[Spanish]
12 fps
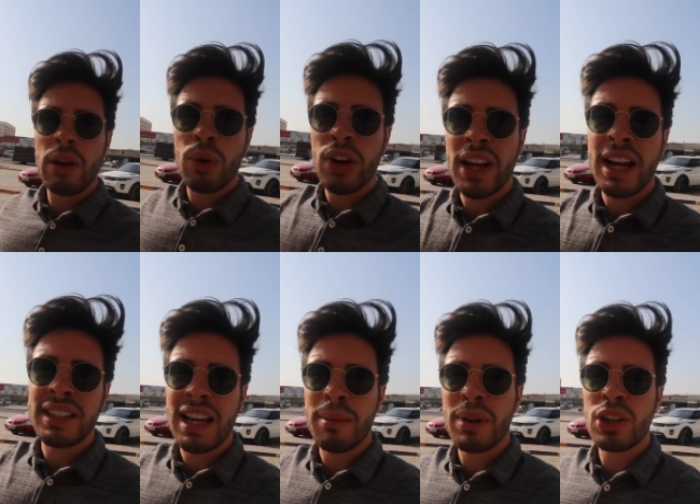Y bueno, y
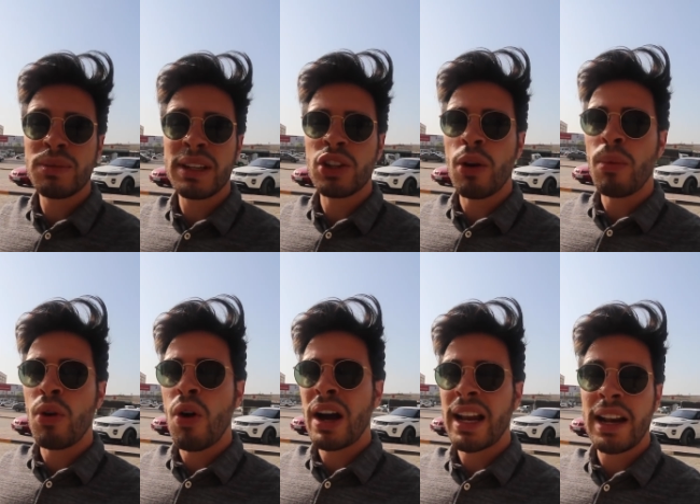así al menos veis
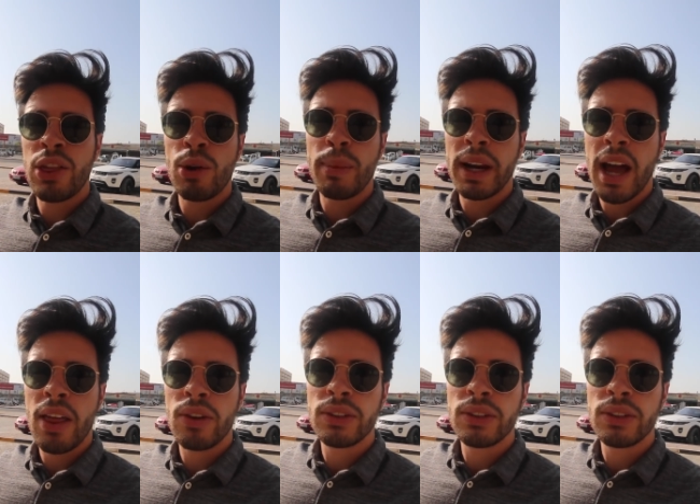cómo analizo el mercado.